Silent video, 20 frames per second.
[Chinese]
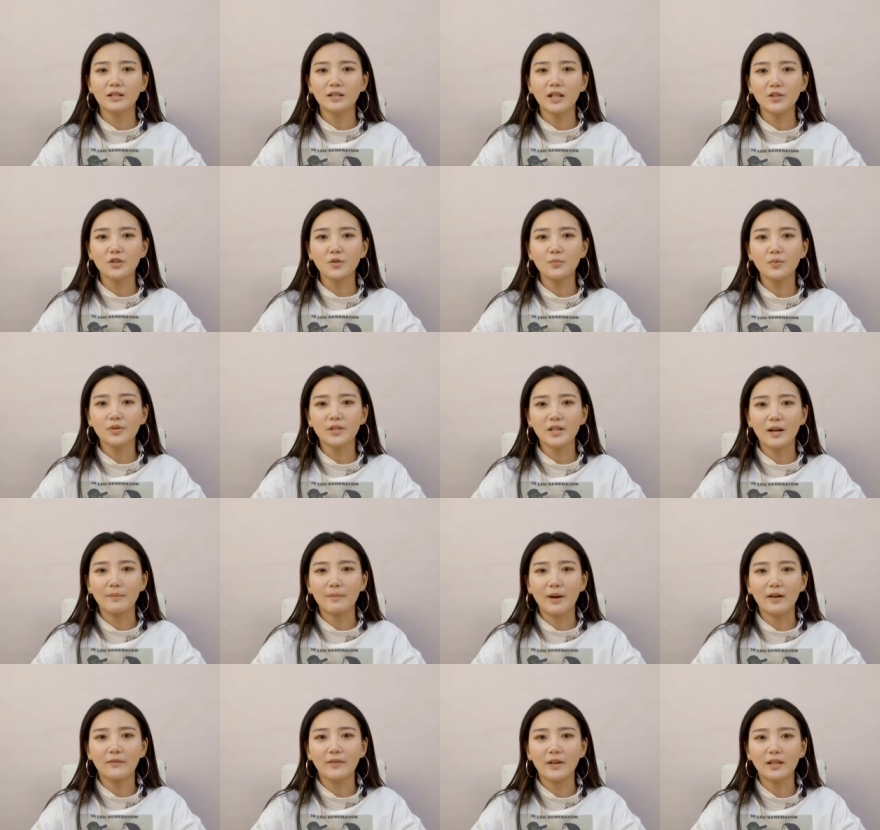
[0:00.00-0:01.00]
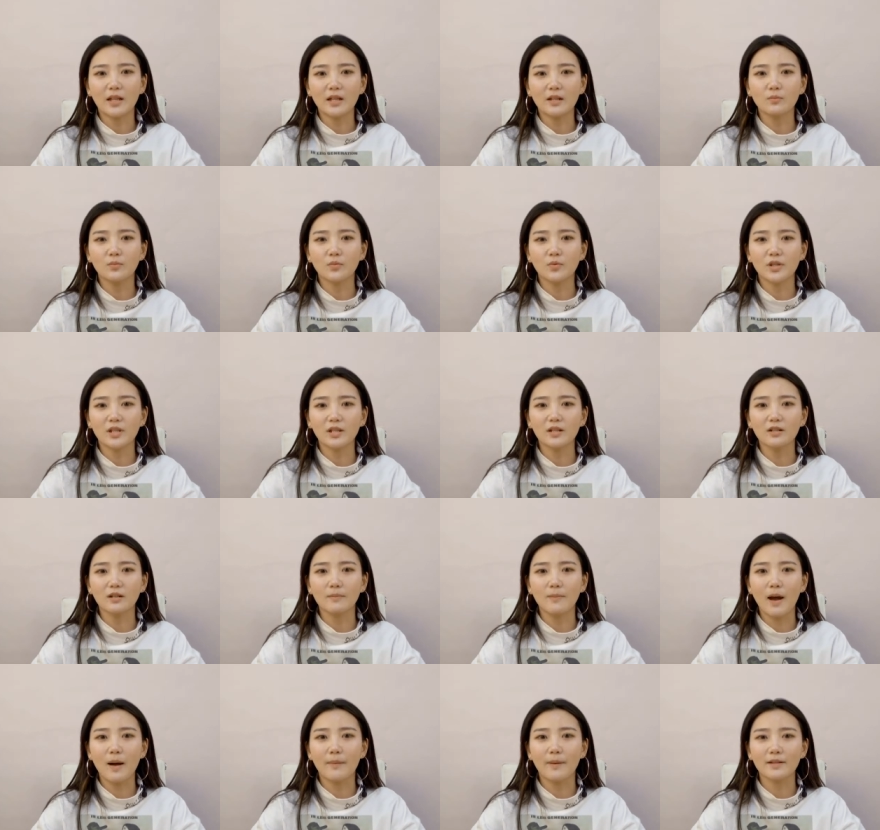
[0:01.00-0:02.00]
她就不想麻烦她的母亲
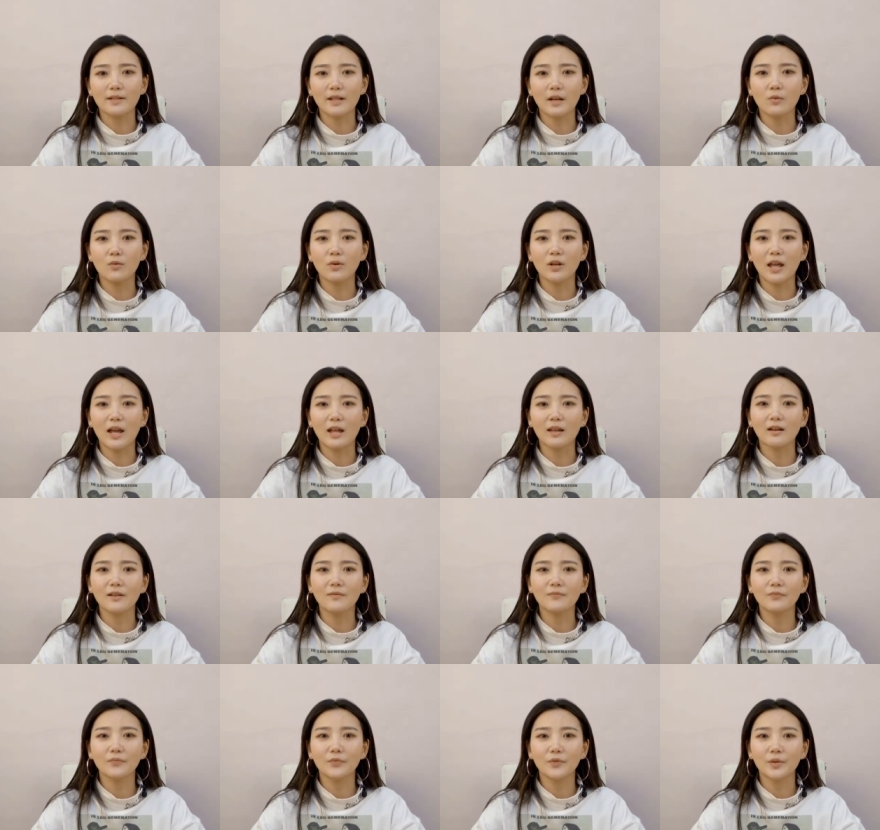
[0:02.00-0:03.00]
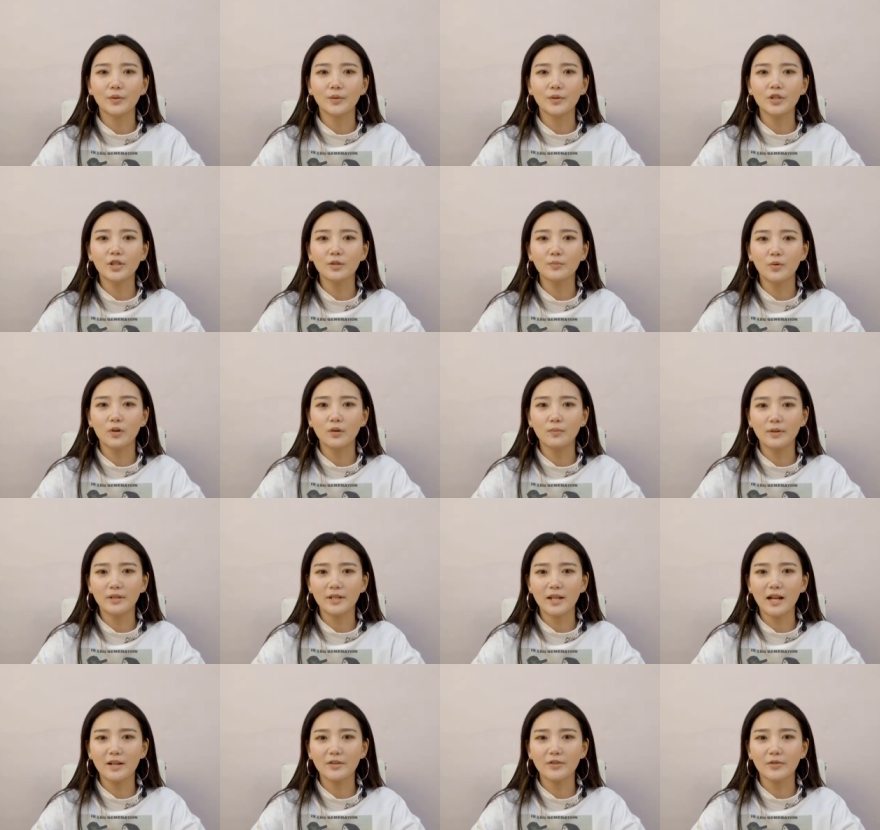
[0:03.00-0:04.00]
和爸爸再过来了，于是婆婆
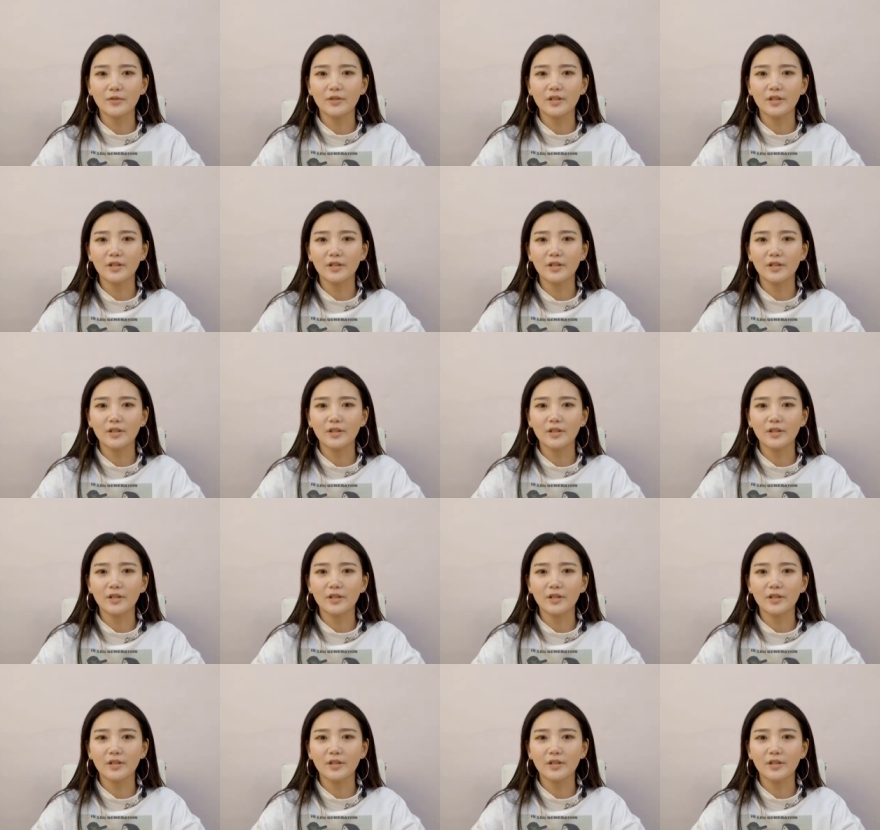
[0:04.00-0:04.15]
家就